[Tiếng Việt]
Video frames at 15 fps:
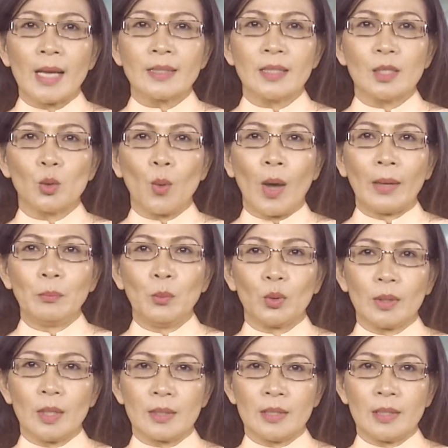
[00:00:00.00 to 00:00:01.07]
đang dự đoán
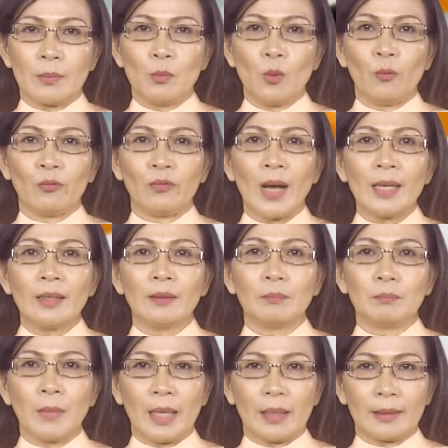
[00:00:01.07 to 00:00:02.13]
một đợt dịch bùng
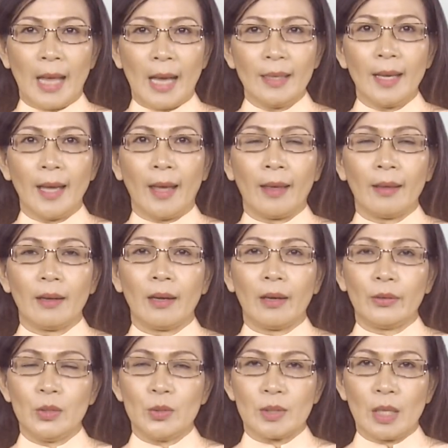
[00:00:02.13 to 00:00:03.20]
phát bệnh đáng kể
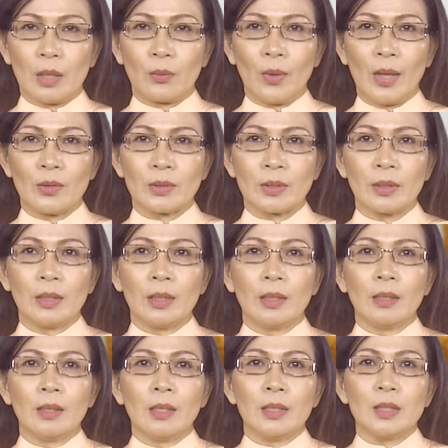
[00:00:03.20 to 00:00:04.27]
ở New South Wales,
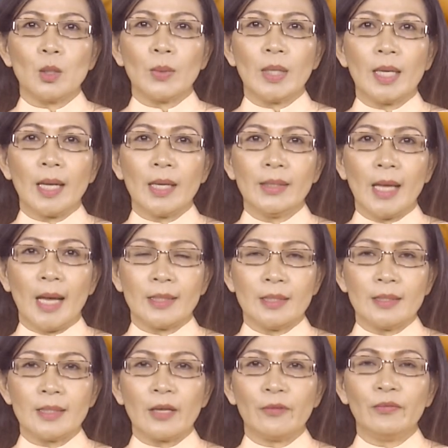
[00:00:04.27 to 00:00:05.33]
trong khi các nhà
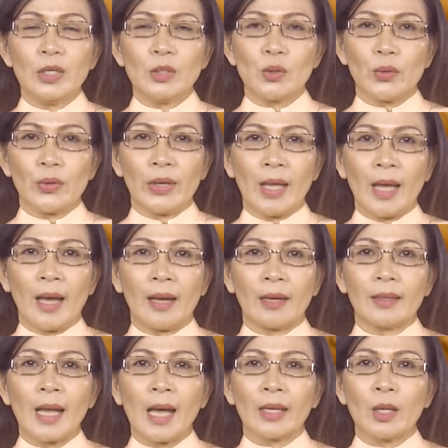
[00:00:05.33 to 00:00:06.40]
chức trách Victoria
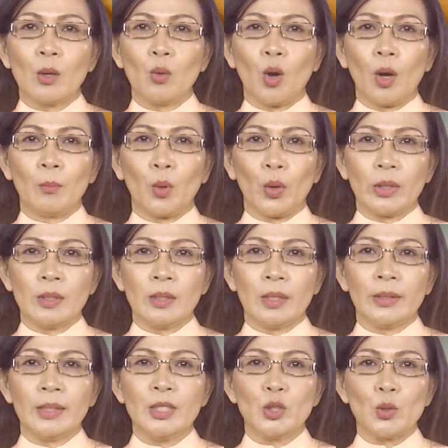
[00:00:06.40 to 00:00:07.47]
đang kêu gọi mọi
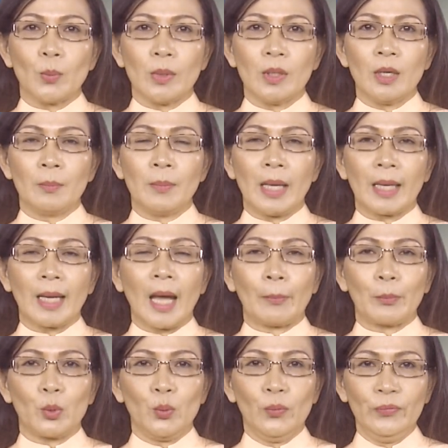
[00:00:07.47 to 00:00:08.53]
người đi chủng ngừa bệnh
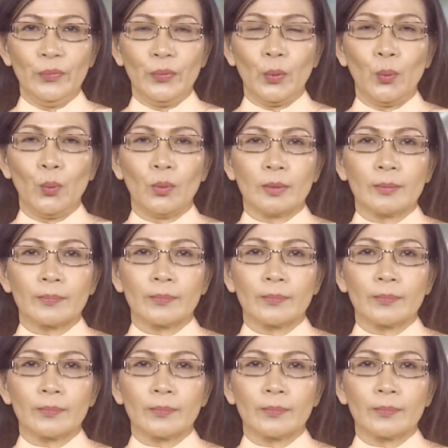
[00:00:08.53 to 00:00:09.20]
cảm cúm flu.